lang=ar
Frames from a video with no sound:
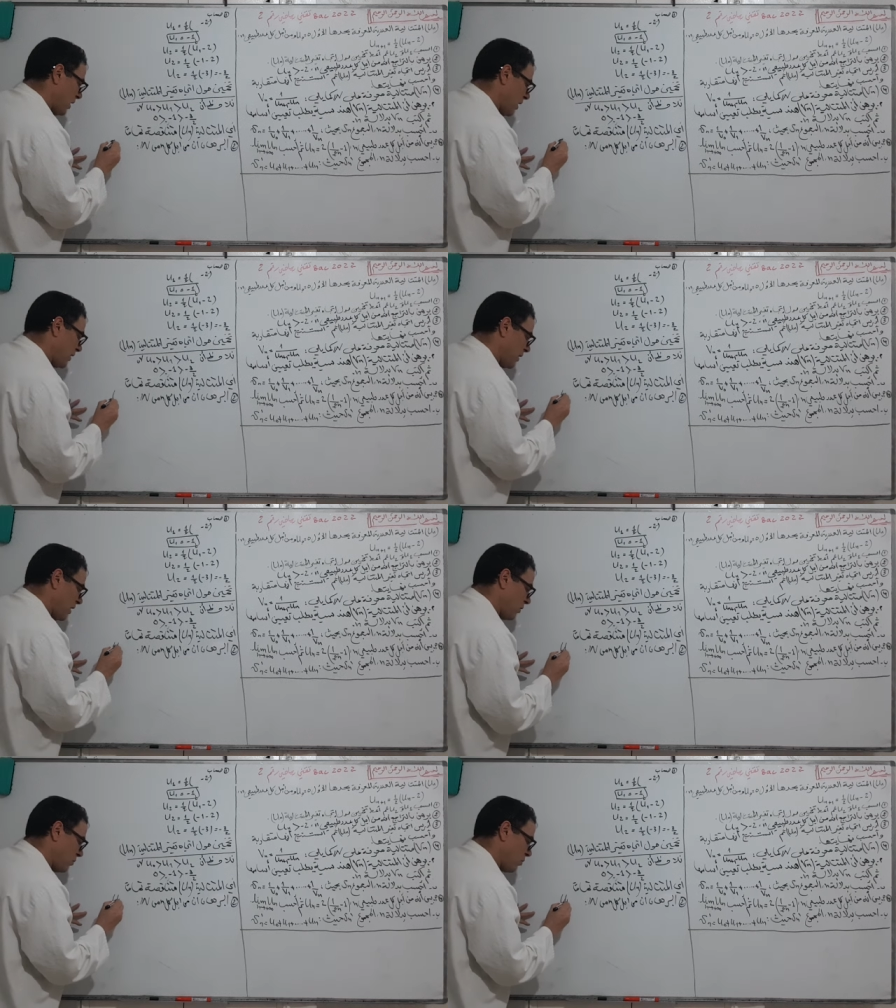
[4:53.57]
أن
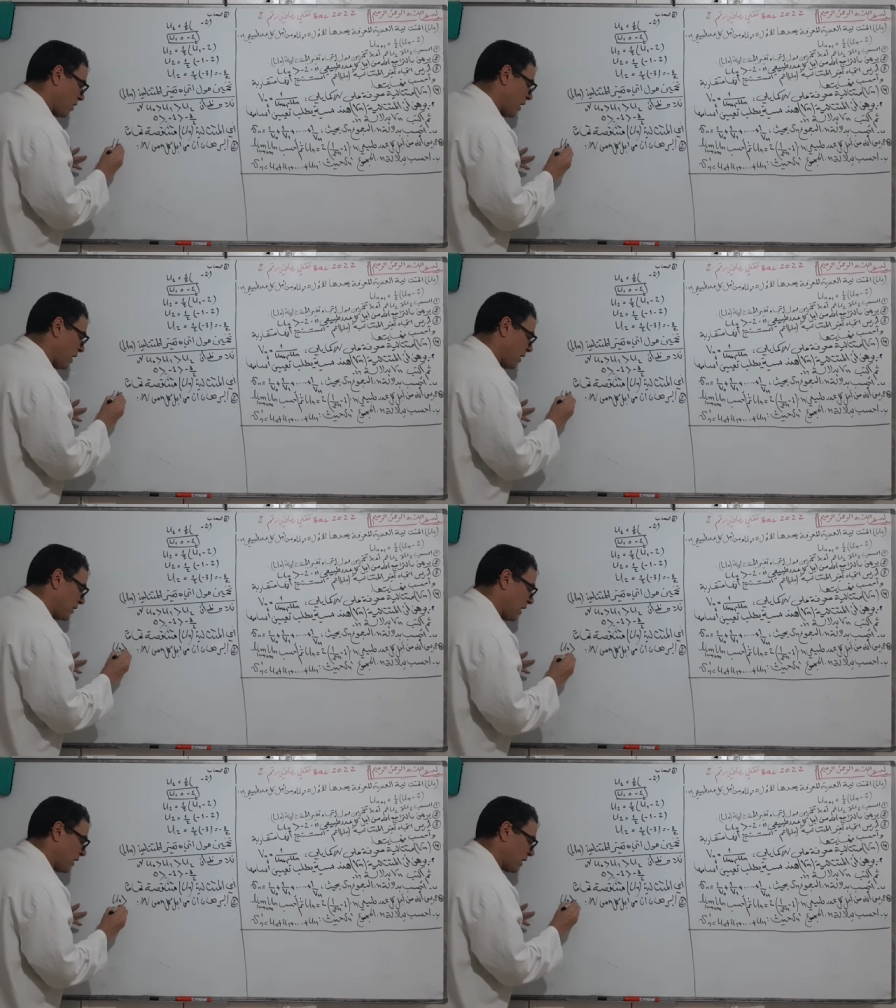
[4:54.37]
إي
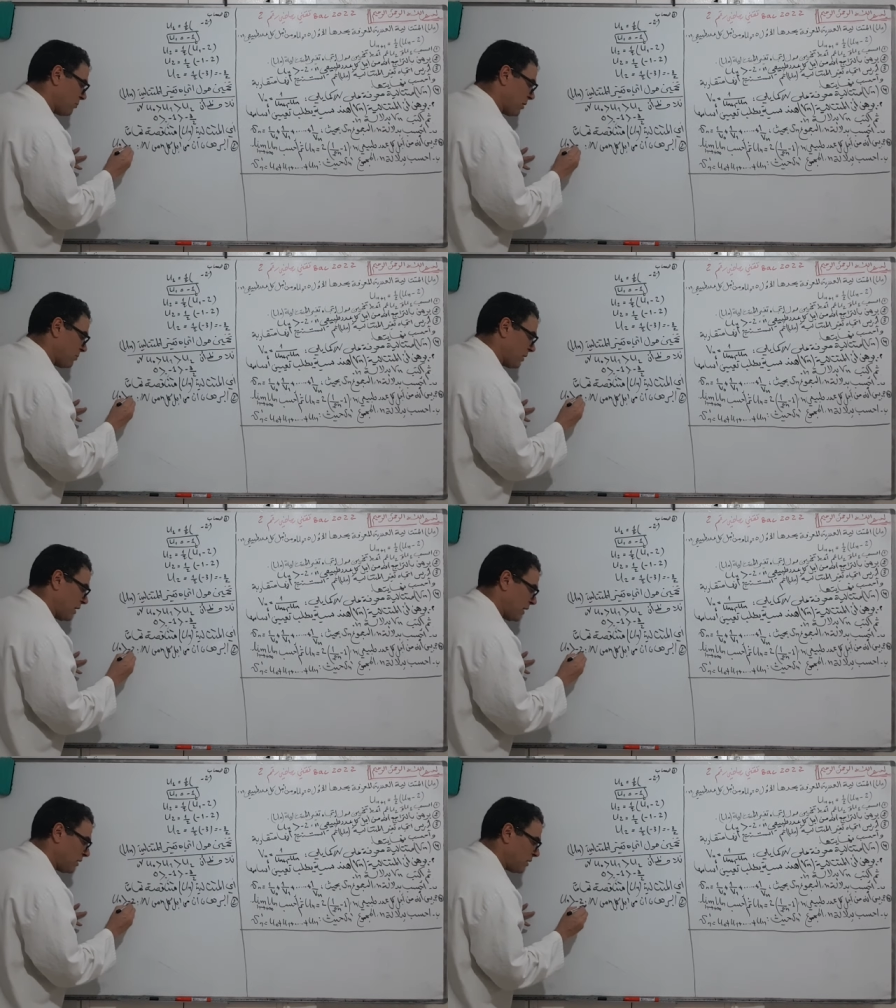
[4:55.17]
آن أكبر من
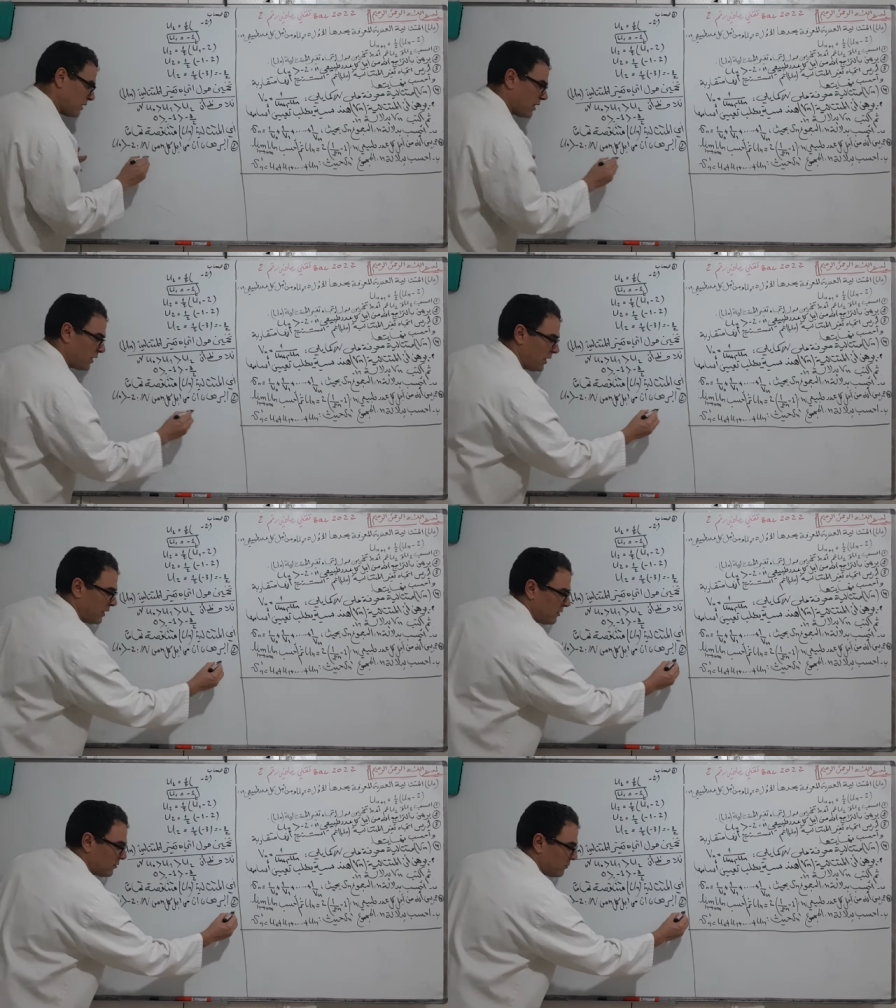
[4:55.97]
ناقص 2